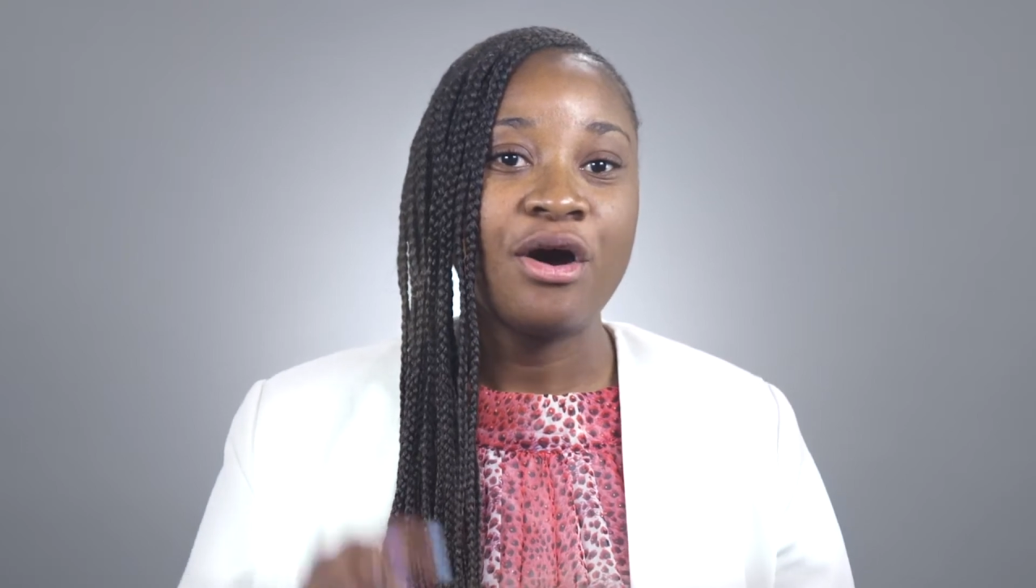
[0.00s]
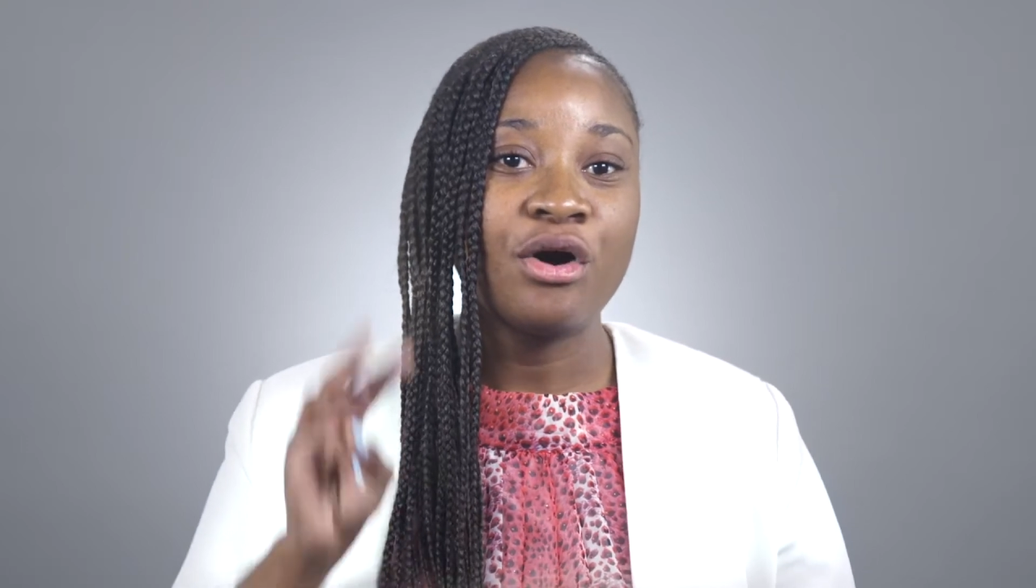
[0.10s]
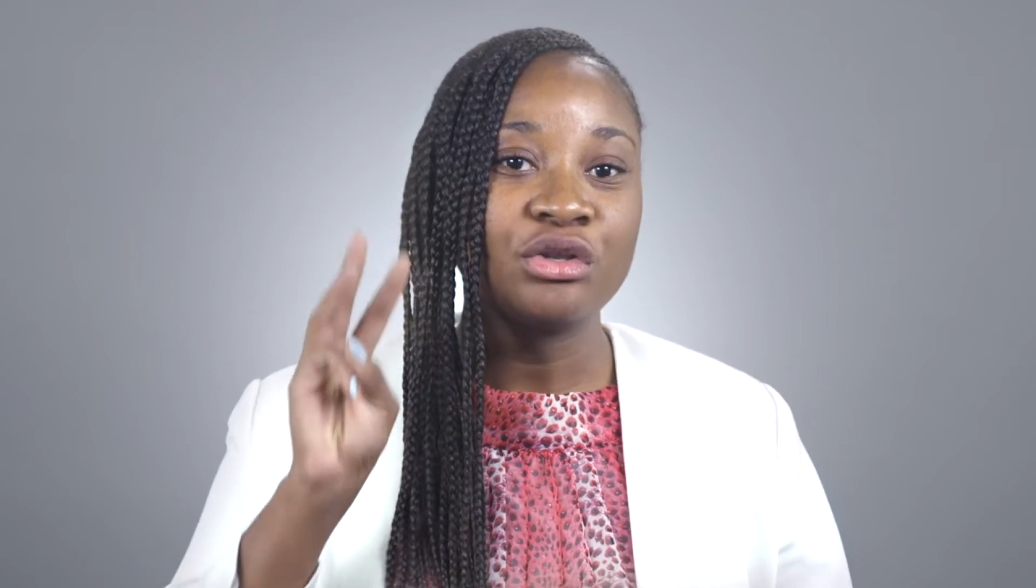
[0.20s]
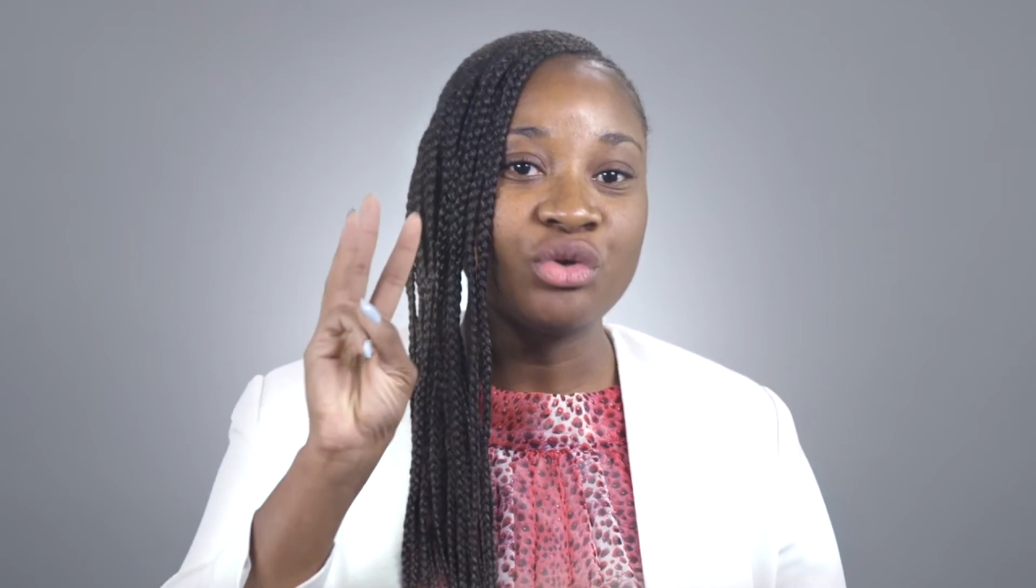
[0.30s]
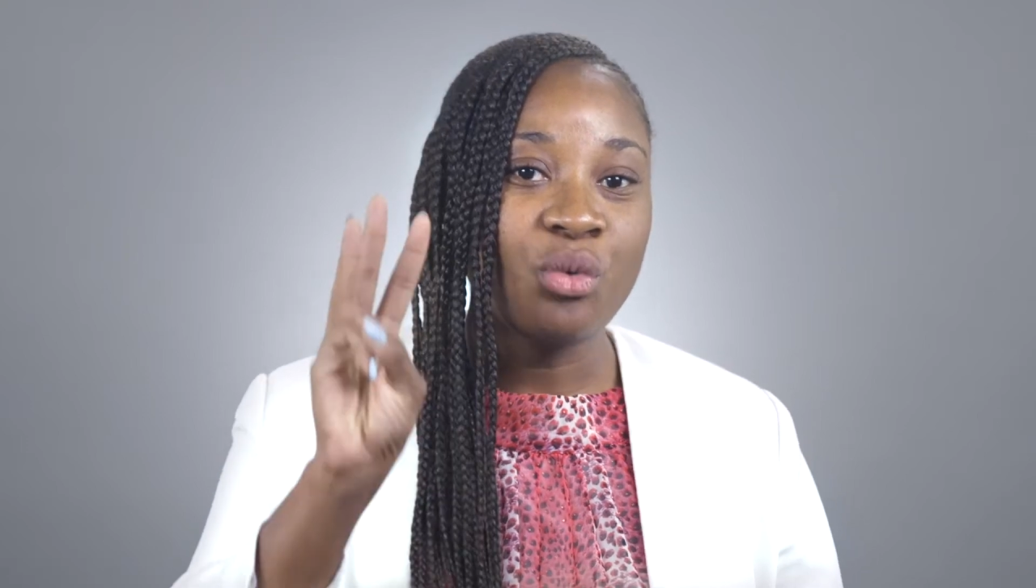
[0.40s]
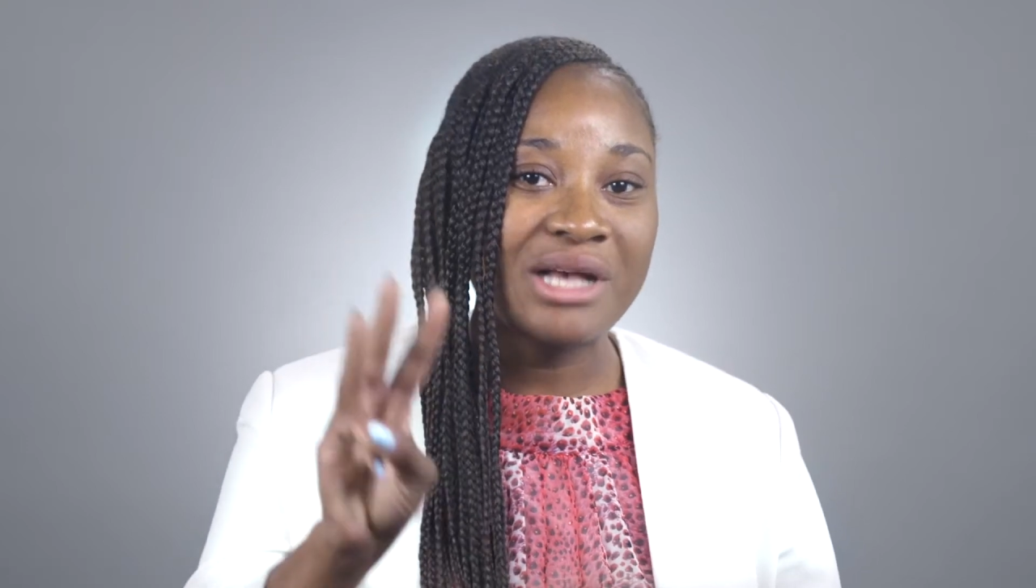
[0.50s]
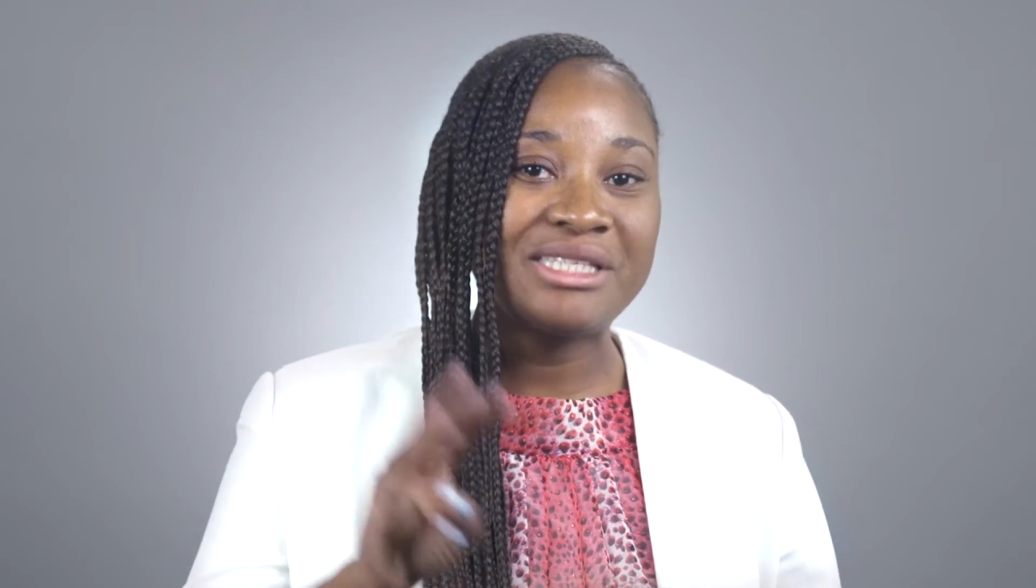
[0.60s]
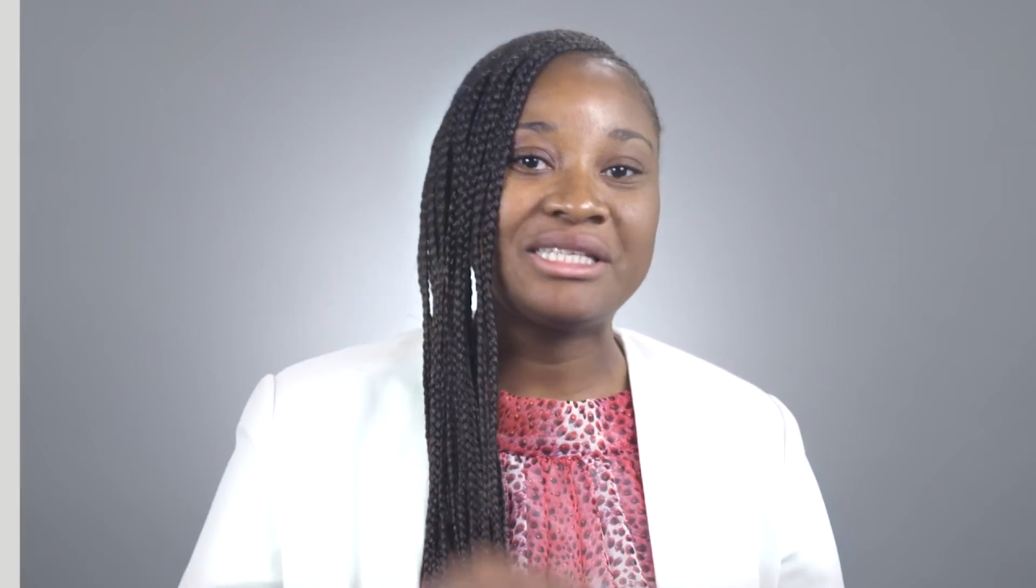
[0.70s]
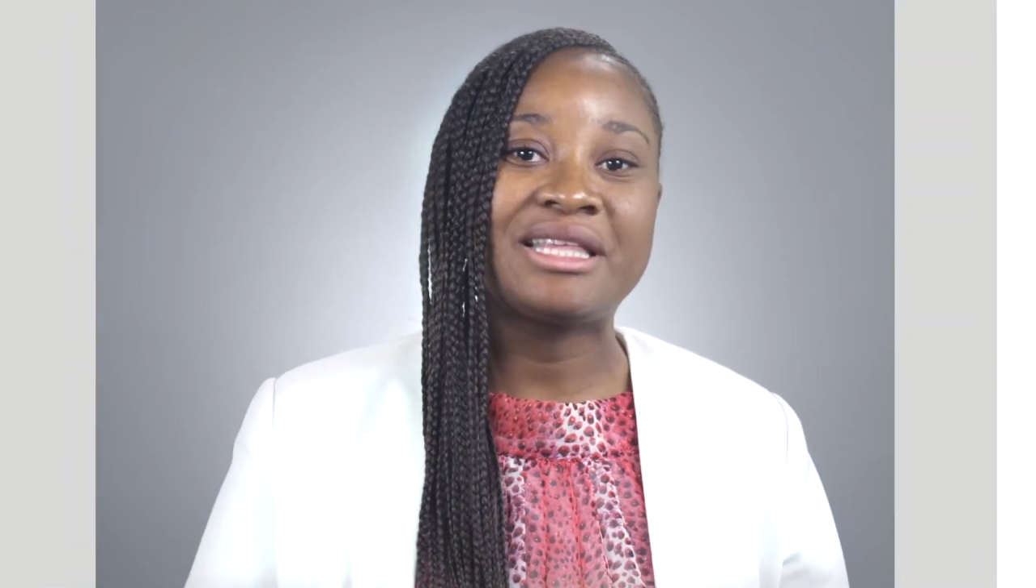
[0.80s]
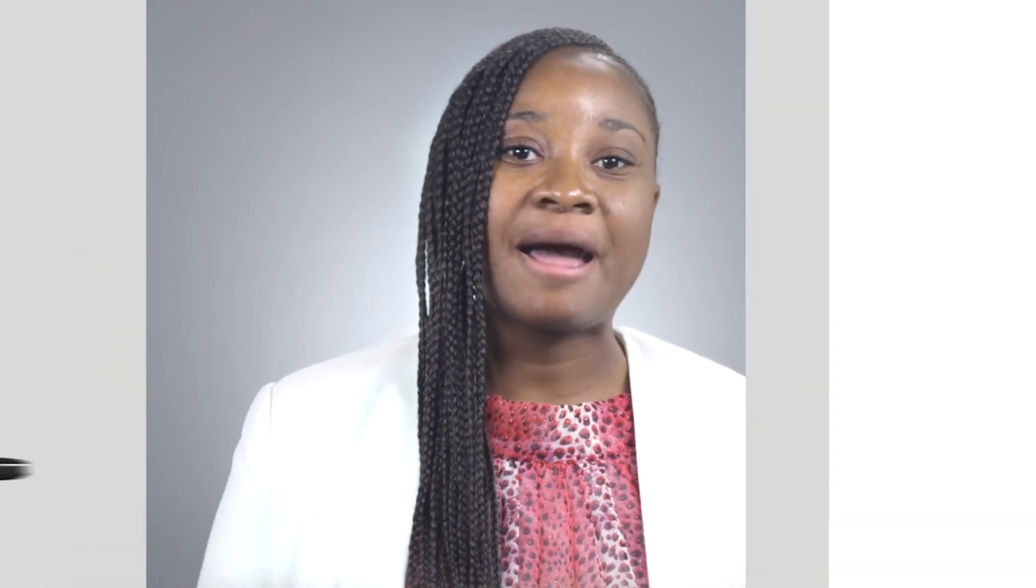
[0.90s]
en trois
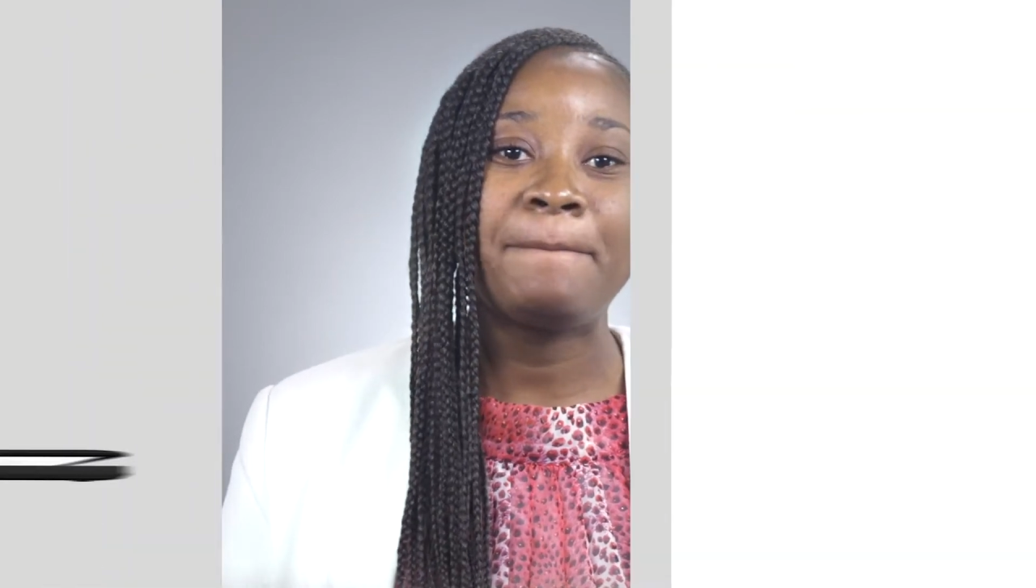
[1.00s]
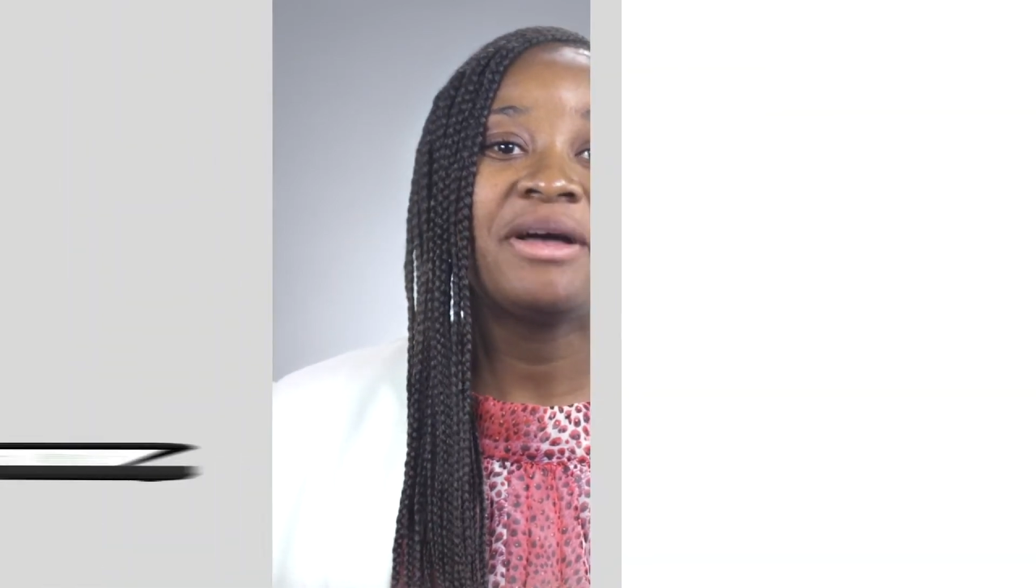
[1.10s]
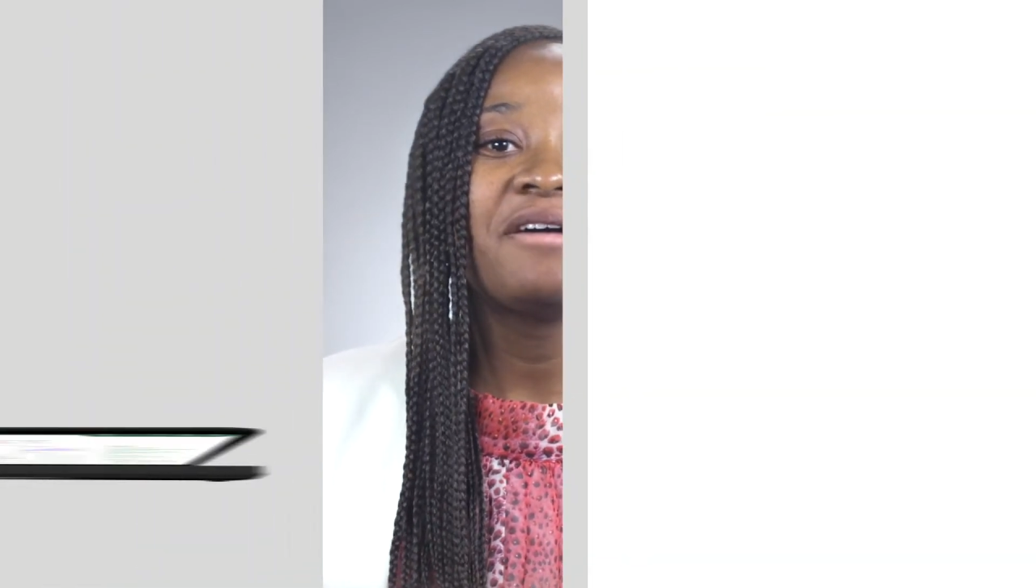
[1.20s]
étapes